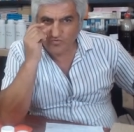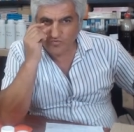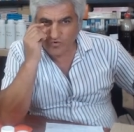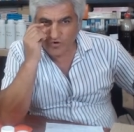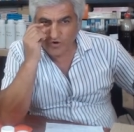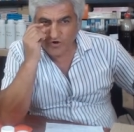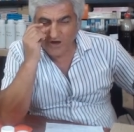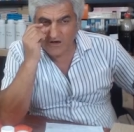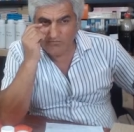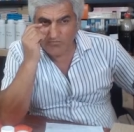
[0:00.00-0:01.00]

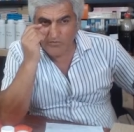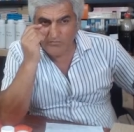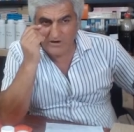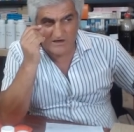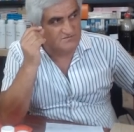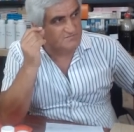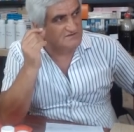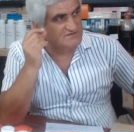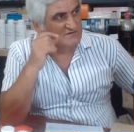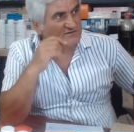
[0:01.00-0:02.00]
korneanın
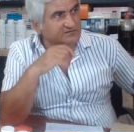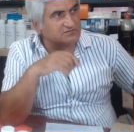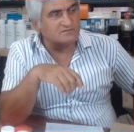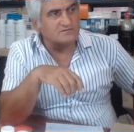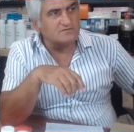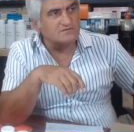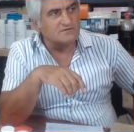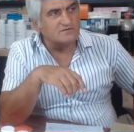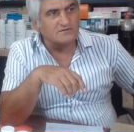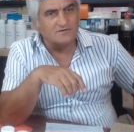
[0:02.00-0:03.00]
bombaleşmesi.
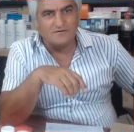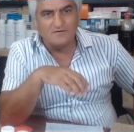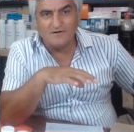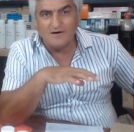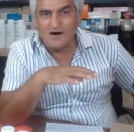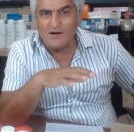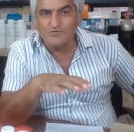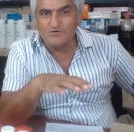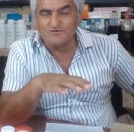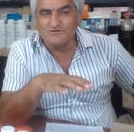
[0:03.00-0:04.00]

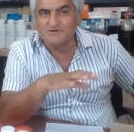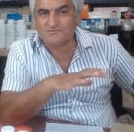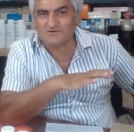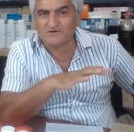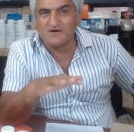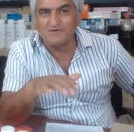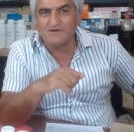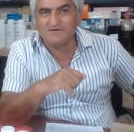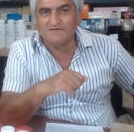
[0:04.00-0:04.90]
Hamdolsun hiçbir şey kalmadı.